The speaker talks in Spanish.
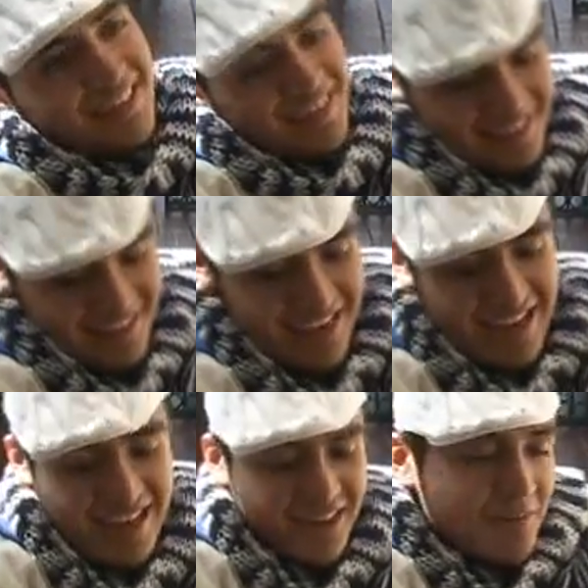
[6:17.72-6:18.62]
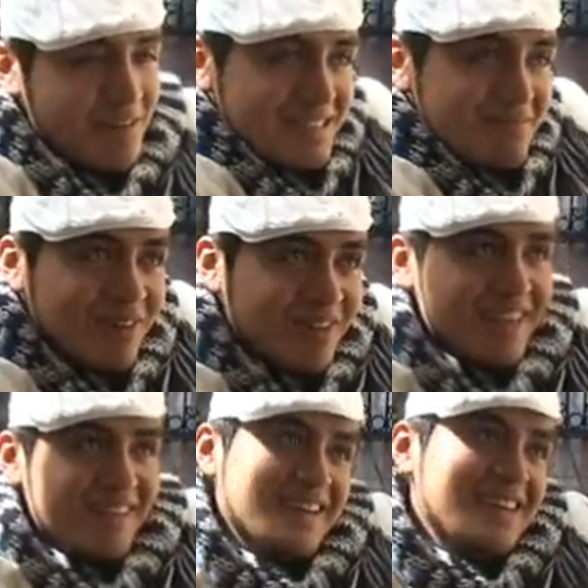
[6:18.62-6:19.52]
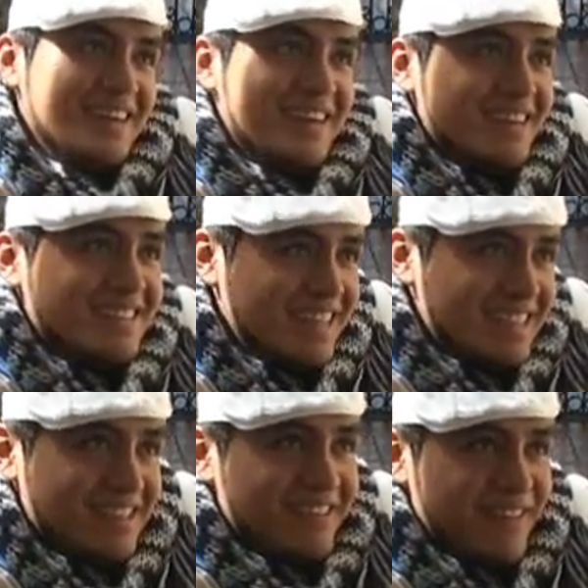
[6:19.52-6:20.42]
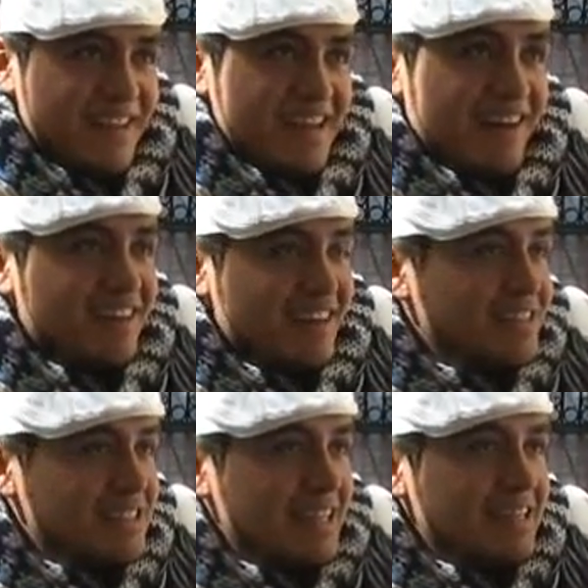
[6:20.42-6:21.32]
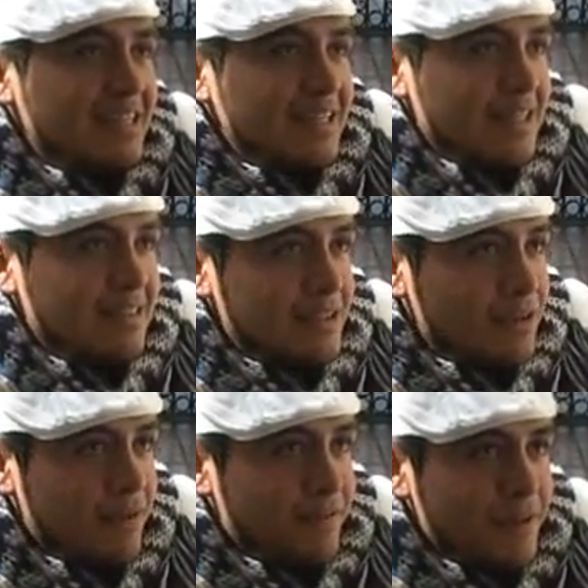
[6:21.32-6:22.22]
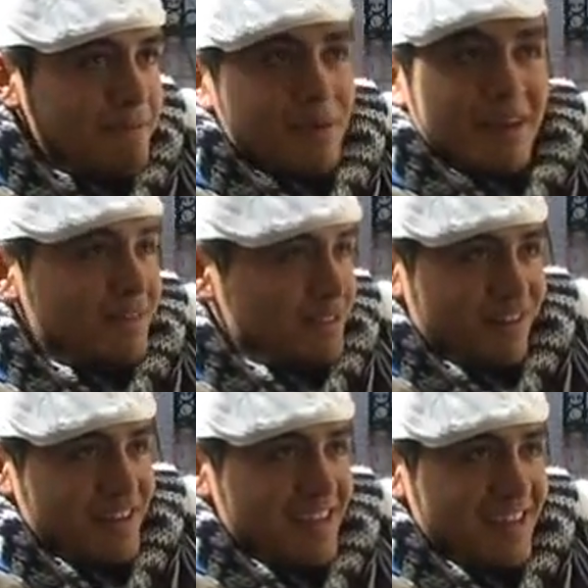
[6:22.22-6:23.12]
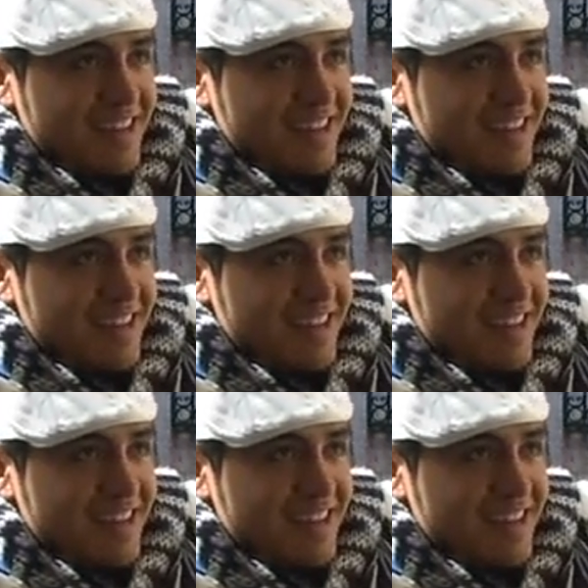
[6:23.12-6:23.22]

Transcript: Y si hay algo más involucrado ahí, sigue siendo free, aunque ellos le den el, título de free, pero ya no es free.